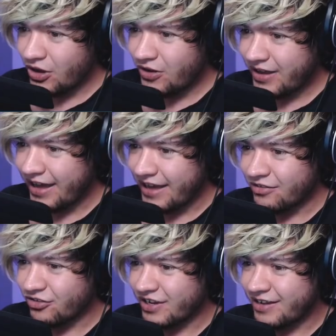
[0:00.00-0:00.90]
Ok,
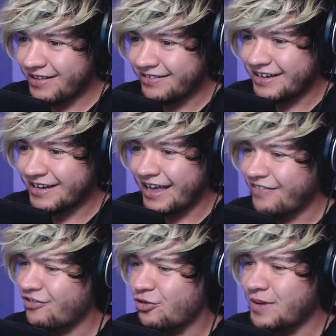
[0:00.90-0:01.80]
nos acaba de decir que
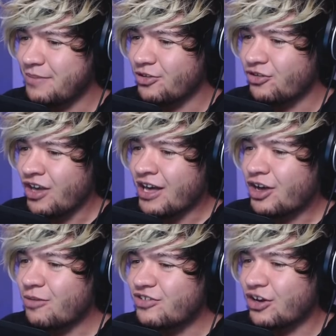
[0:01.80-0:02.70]
descubrimos
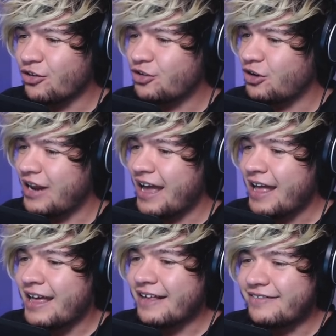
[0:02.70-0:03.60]
cómo se controla
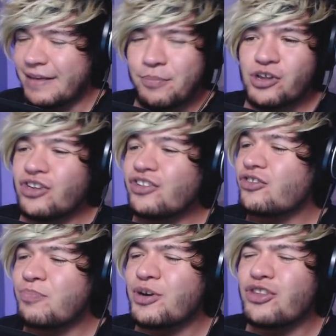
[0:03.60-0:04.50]
este por,
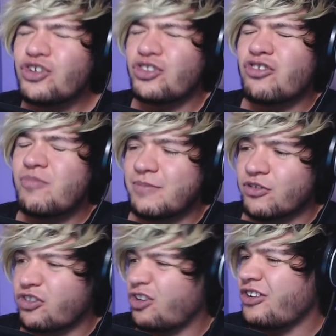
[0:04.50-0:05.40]
por nosotros
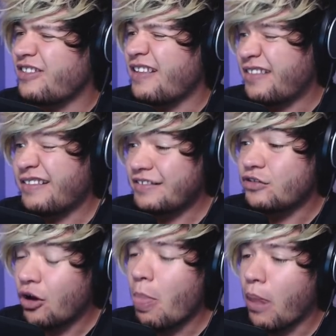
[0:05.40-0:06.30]
mismos. No nos
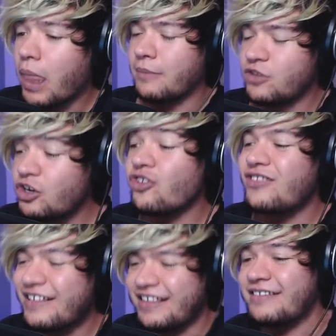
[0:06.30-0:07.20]
necesitó, no nos
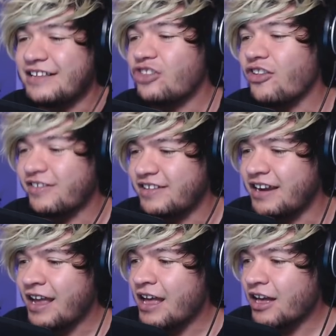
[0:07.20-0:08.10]
necesitó
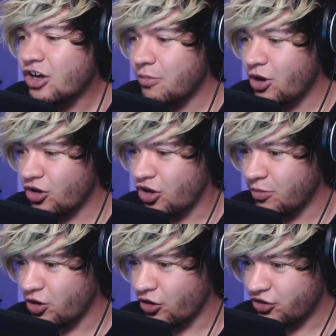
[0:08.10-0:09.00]
decir cómo,
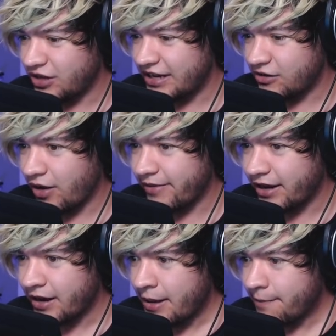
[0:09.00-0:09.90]
cómo controlarlo. A
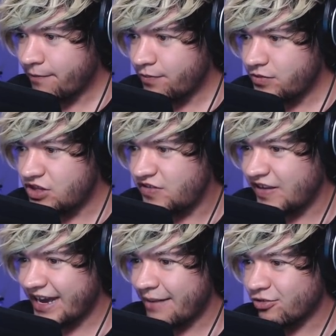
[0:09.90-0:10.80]
ver,
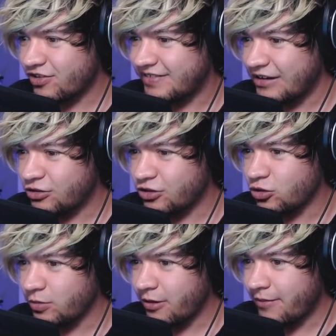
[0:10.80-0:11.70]
si llegamos hasta el otro
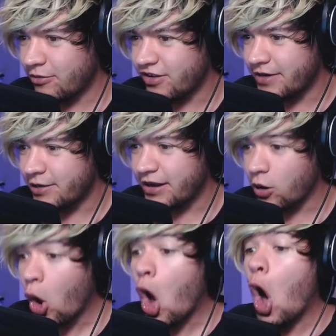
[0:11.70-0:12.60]
tubo, vamos a
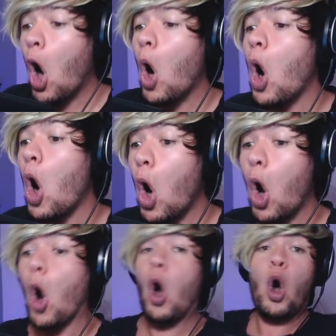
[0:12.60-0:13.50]
averiguarlo.
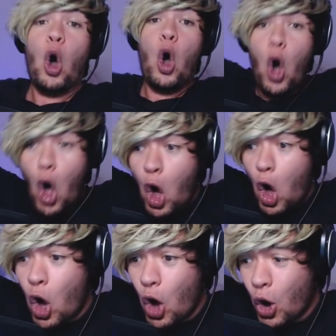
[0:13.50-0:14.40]
¡Oh!
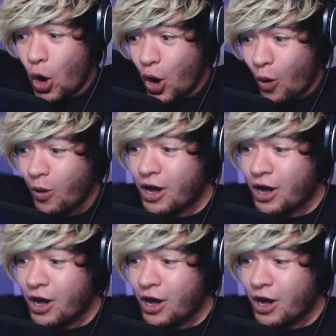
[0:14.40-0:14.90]
¡Oh!